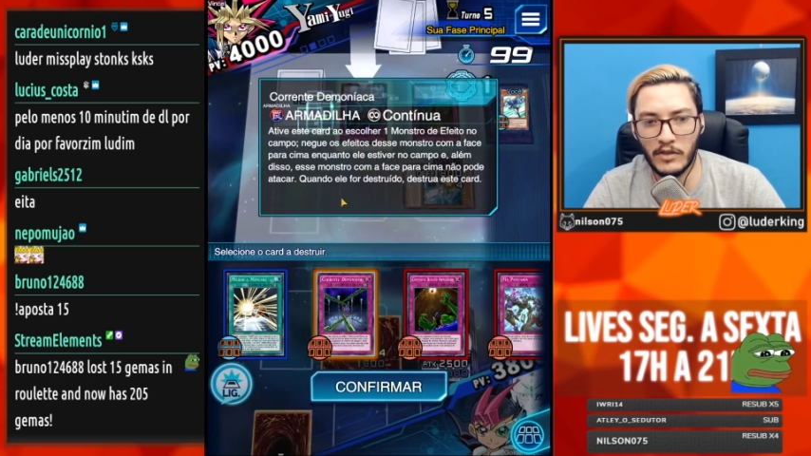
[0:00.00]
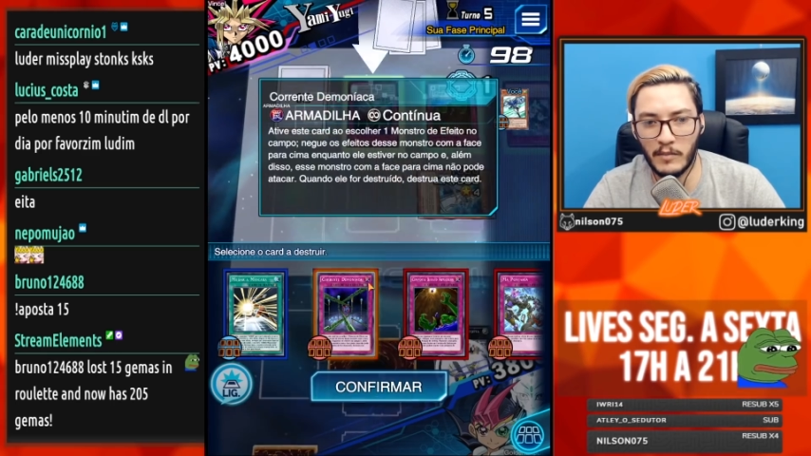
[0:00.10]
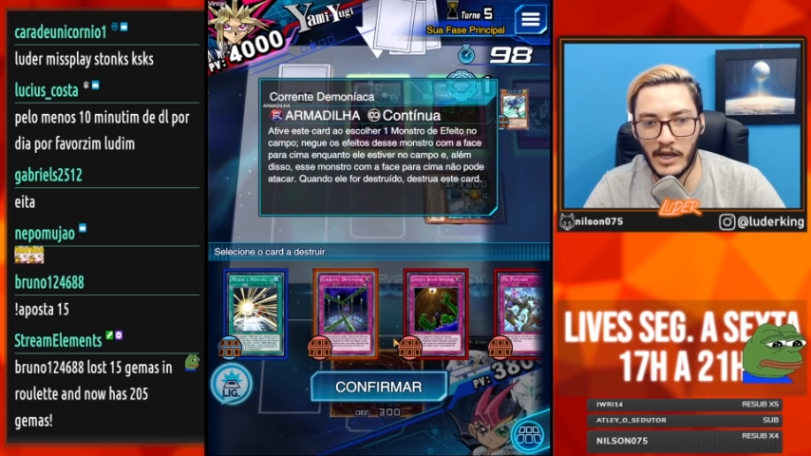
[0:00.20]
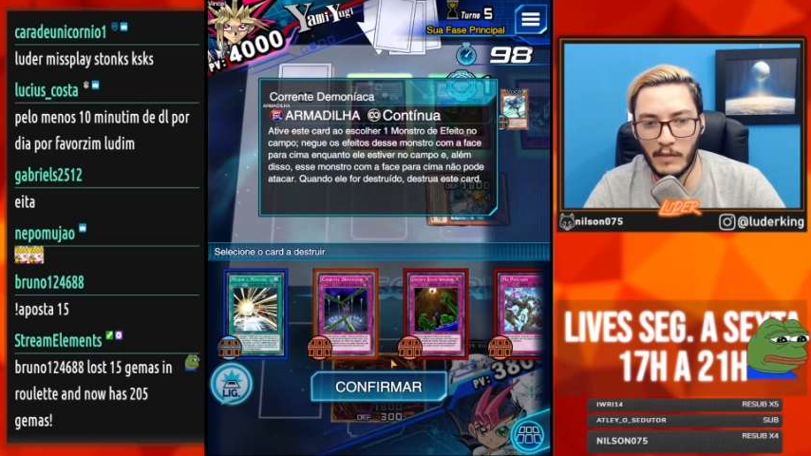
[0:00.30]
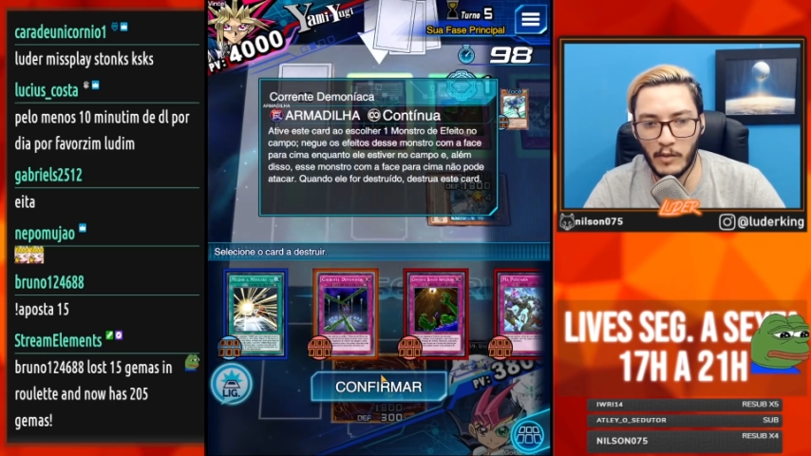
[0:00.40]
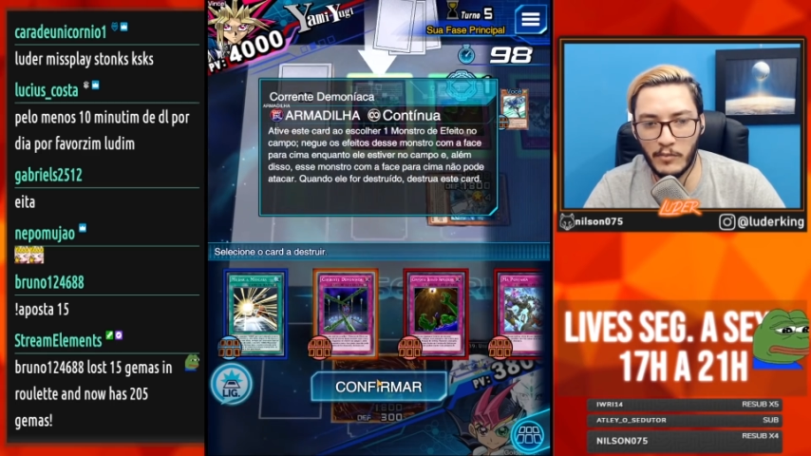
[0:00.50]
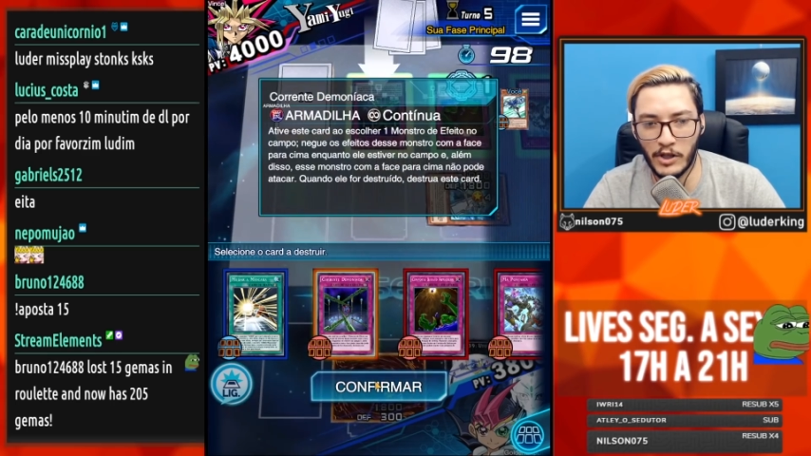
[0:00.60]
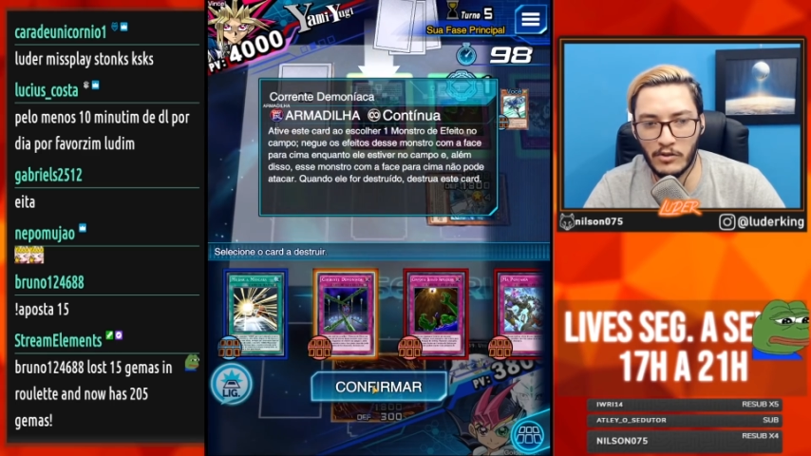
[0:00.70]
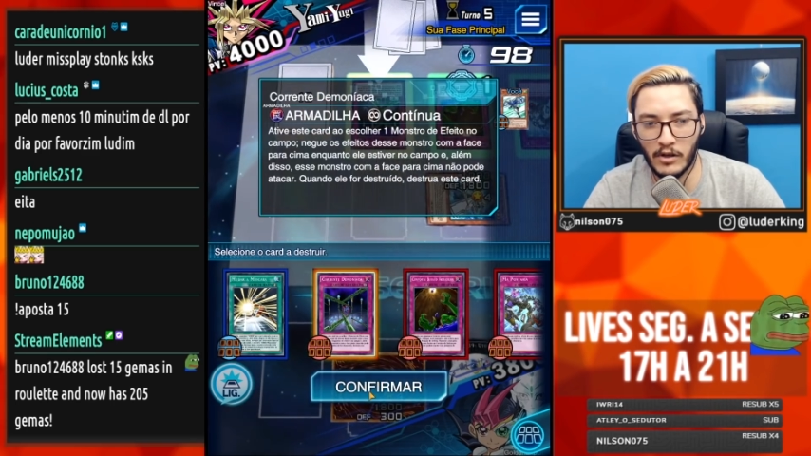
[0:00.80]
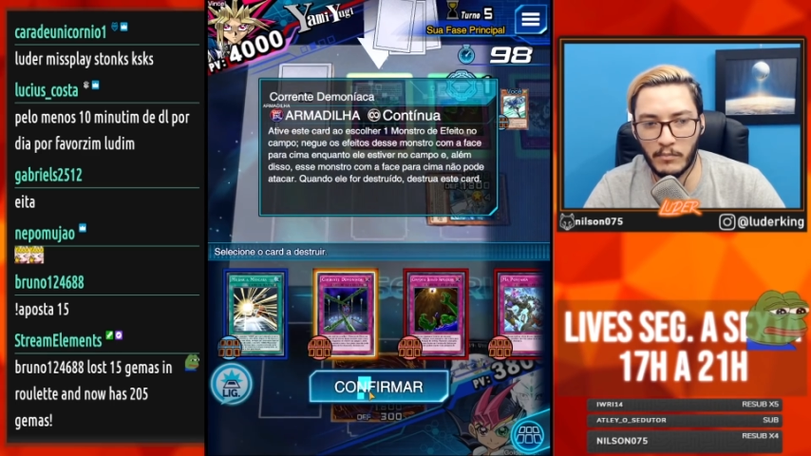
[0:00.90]
Vou liberar meu
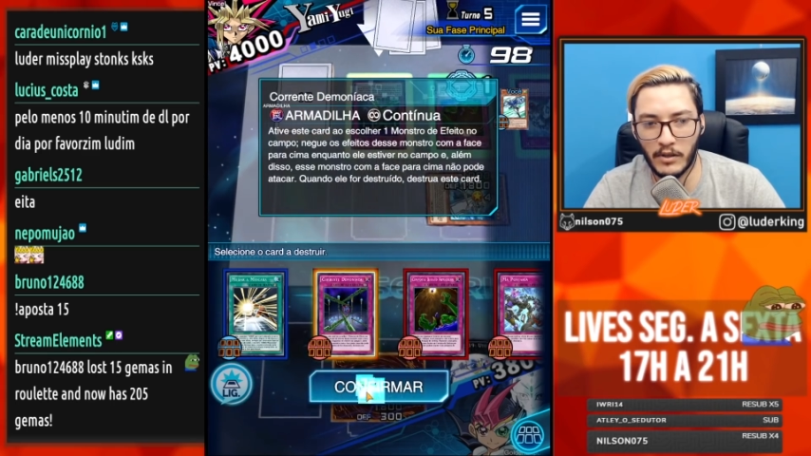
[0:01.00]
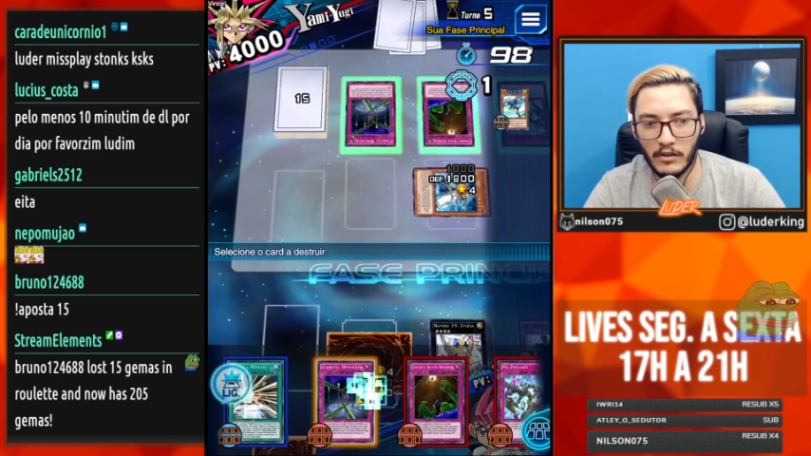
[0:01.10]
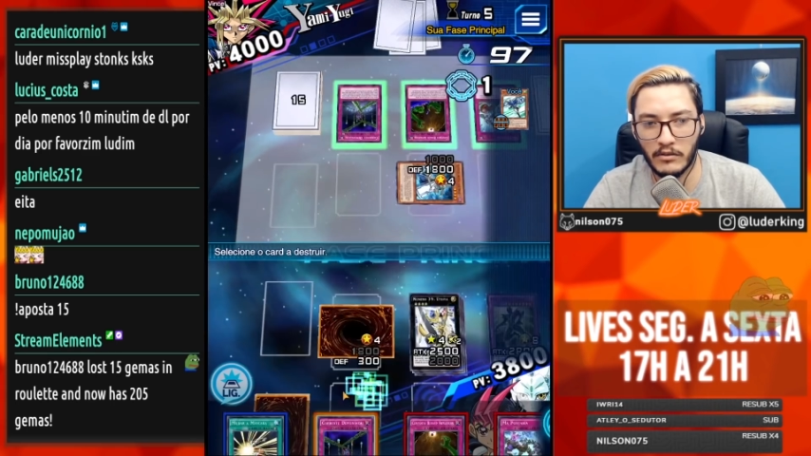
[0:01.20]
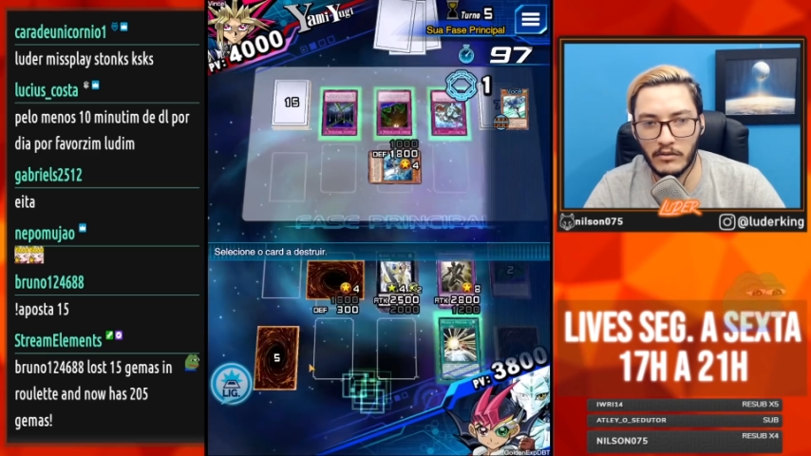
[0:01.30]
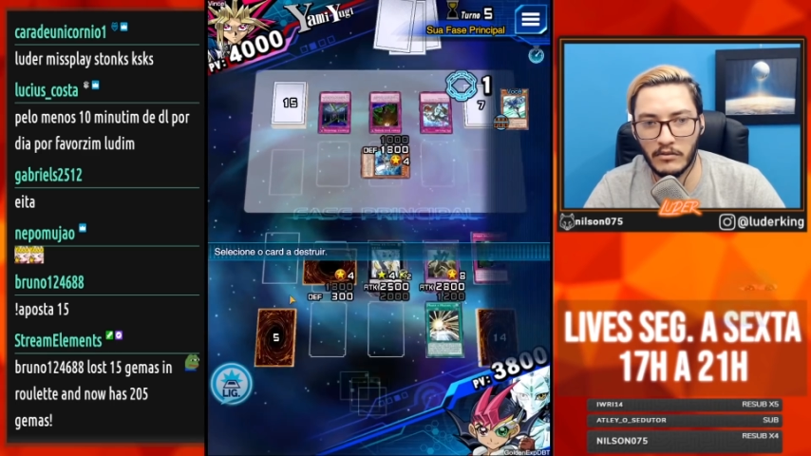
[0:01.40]
bicho, rapaz.